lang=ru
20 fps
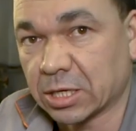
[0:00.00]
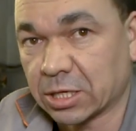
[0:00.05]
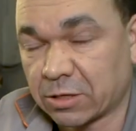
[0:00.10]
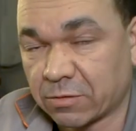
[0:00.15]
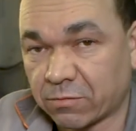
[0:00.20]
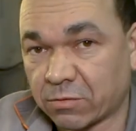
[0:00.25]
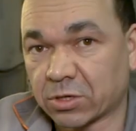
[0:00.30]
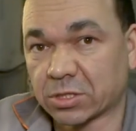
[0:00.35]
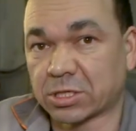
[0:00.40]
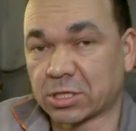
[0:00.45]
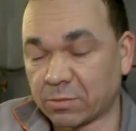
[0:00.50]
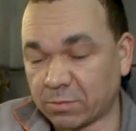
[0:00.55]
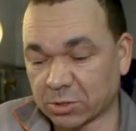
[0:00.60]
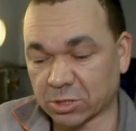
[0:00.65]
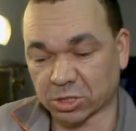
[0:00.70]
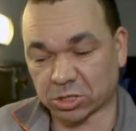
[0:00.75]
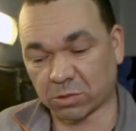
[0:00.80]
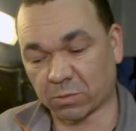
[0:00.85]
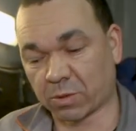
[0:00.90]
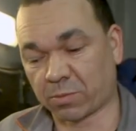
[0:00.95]
И вот
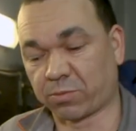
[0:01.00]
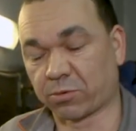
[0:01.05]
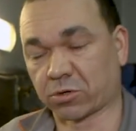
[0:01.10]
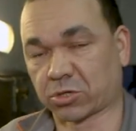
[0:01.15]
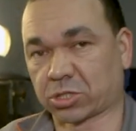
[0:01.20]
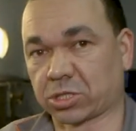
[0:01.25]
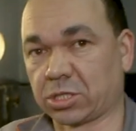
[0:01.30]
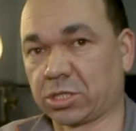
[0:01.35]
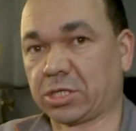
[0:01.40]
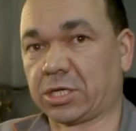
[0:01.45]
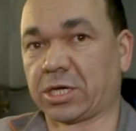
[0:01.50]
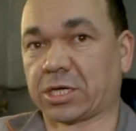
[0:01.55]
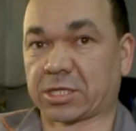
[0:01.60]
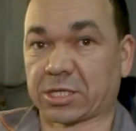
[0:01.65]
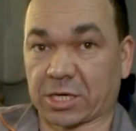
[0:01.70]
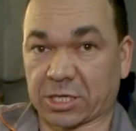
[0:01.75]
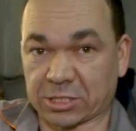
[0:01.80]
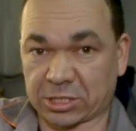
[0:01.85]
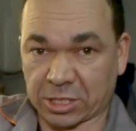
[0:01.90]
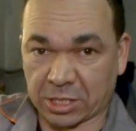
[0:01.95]
именно, чтобы поршень не
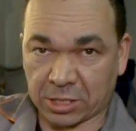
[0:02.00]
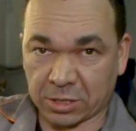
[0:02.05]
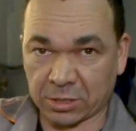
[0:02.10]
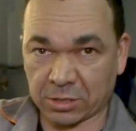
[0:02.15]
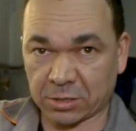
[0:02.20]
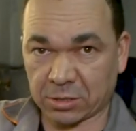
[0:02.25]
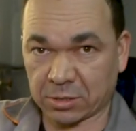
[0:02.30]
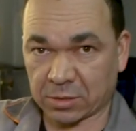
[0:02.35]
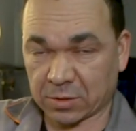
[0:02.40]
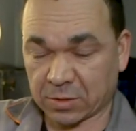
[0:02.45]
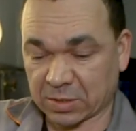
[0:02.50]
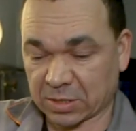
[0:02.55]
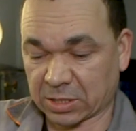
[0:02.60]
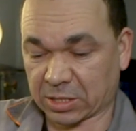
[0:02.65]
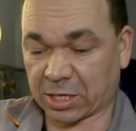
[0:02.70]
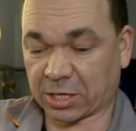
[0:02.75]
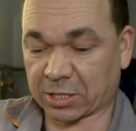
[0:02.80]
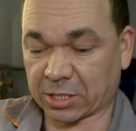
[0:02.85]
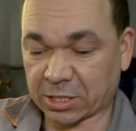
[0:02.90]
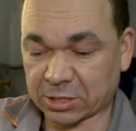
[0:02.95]
торчал,
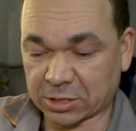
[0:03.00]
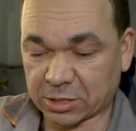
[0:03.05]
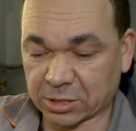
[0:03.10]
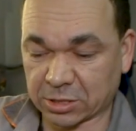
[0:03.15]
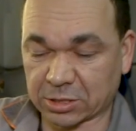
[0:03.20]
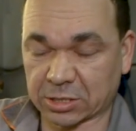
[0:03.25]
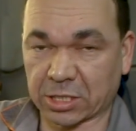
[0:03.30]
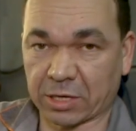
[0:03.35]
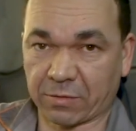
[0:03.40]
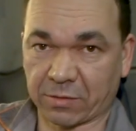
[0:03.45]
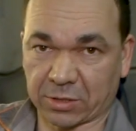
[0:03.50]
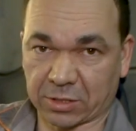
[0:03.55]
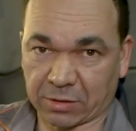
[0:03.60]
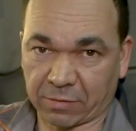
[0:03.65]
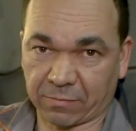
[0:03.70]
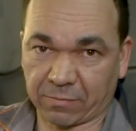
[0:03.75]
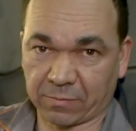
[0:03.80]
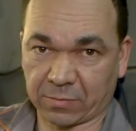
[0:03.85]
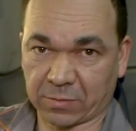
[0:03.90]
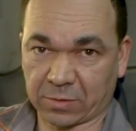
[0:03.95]
как раз-то и ставят
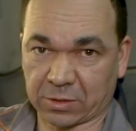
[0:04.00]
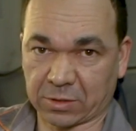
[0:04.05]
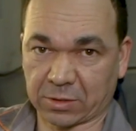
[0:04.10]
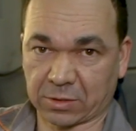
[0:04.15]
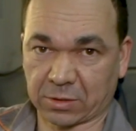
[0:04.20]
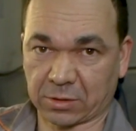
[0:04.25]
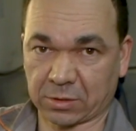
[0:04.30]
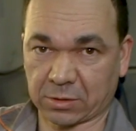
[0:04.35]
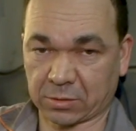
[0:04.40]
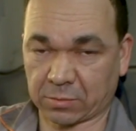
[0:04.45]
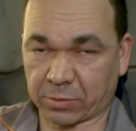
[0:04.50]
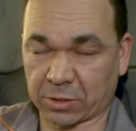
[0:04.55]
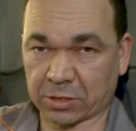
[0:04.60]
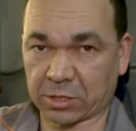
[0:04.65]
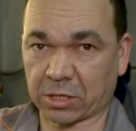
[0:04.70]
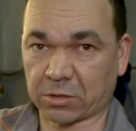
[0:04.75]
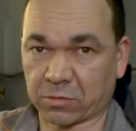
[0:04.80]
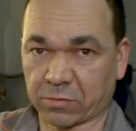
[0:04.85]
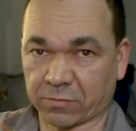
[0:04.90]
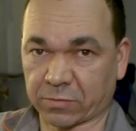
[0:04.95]
там а,
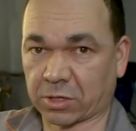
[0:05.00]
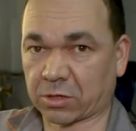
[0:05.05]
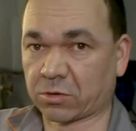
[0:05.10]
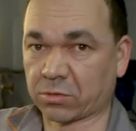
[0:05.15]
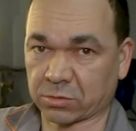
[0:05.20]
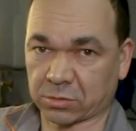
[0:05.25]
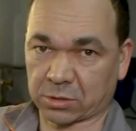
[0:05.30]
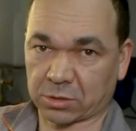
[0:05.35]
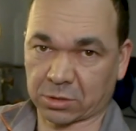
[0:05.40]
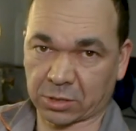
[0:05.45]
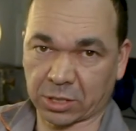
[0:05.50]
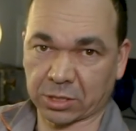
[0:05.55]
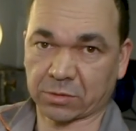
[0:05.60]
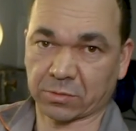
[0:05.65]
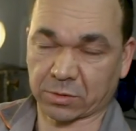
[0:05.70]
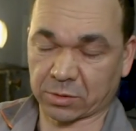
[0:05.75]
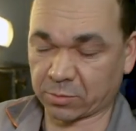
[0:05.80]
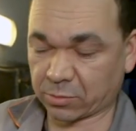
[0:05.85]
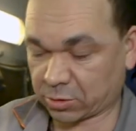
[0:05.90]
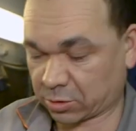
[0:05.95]
прокладку второго,
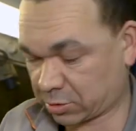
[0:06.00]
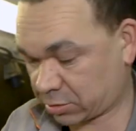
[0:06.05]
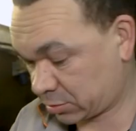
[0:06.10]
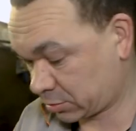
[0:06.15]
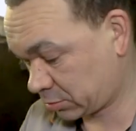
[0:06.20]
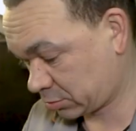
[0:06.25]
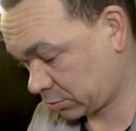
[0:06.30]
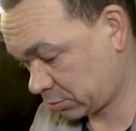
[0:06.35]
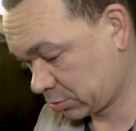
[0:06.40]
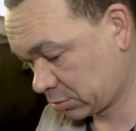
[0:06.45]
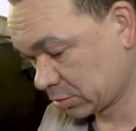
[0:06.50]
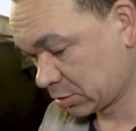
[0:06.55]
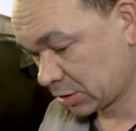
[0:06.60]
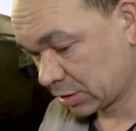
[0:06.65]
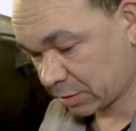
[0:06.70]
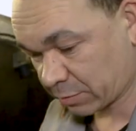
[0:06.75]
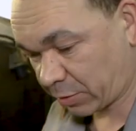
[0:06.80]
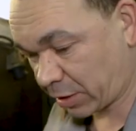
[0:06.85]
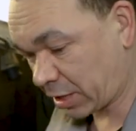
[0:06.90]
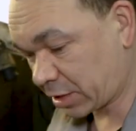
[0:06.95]
третьего ремонта.
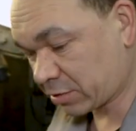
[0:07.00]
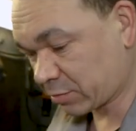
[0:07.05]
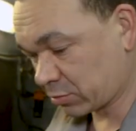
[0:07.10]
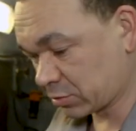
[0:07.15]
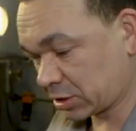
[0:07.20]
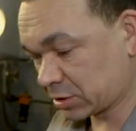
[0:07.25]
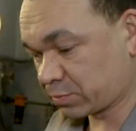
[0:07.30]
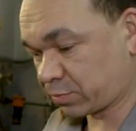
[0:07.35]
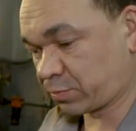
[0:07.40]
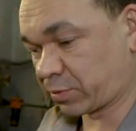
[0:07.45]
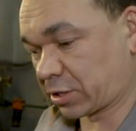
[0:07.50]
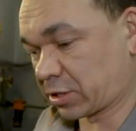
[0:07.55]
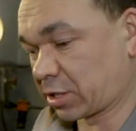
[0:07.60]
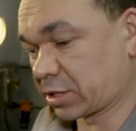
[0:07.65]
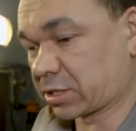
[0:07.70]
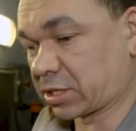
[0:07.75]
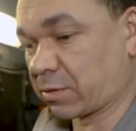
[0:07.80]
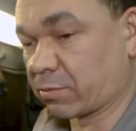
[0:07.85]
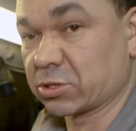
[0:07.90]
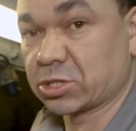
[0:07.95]
Поэтому у нас
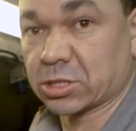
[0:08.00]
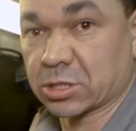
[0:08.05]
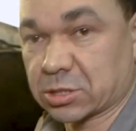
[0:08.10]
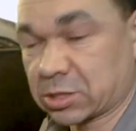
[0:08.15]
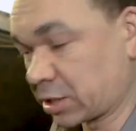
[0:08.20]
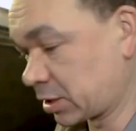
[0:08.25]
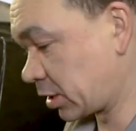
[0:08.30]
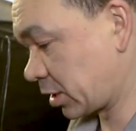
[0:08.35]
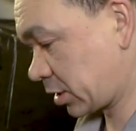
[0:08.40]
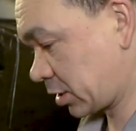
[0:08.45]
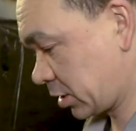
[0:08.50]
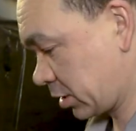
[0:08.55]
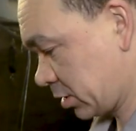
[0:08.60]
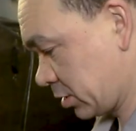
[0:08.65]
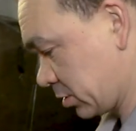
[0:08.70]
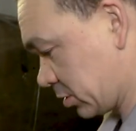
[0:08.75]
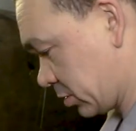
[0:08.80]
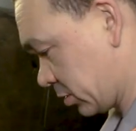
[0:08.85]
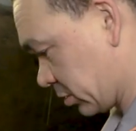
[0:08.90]
прокладка обычно стандартная.